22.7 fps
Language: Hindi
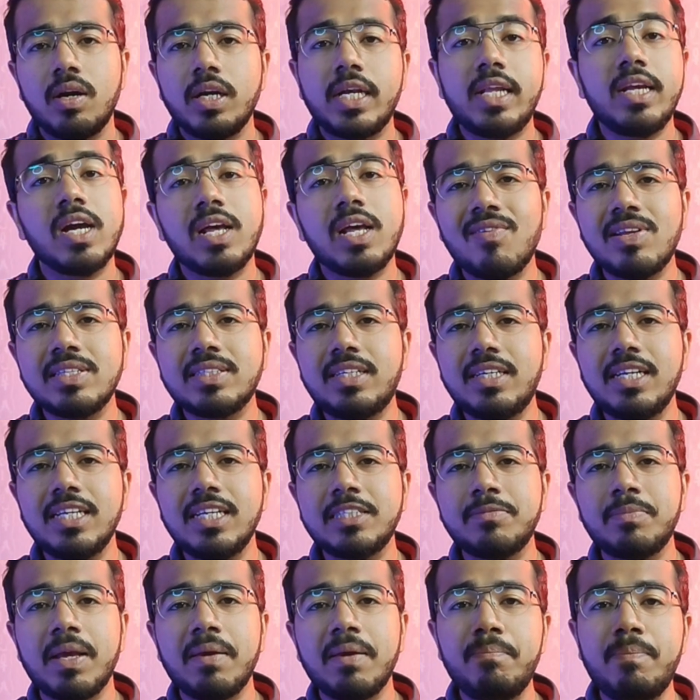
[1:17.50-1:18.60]
टियर वन
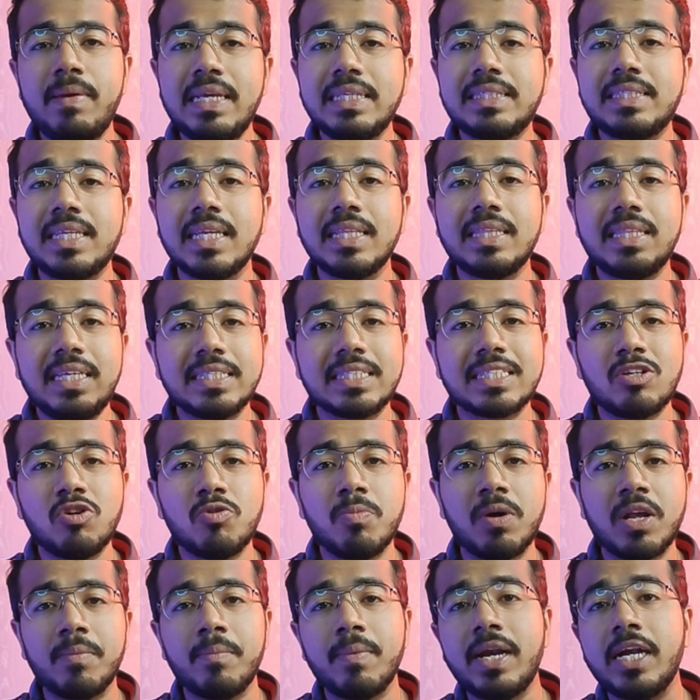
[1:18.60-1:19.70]
सिटीज में 20 से 30 की
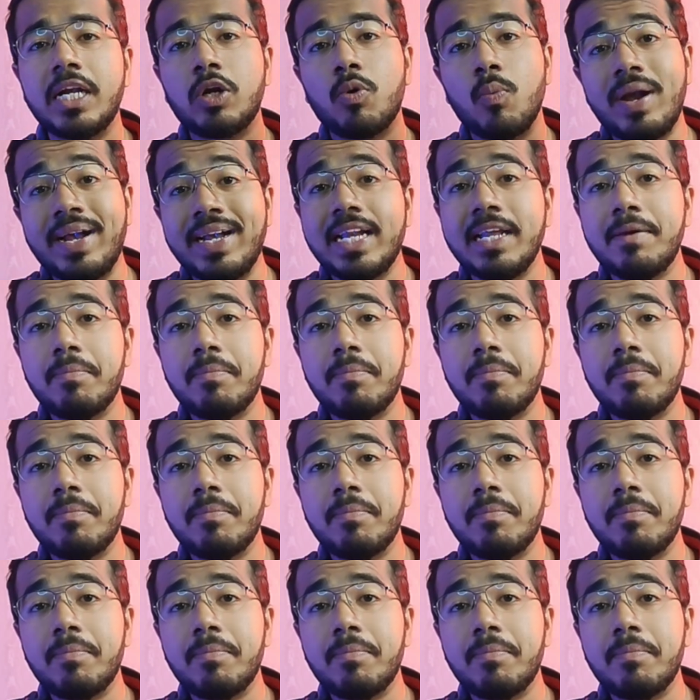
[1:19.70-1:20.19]
उम्र में 20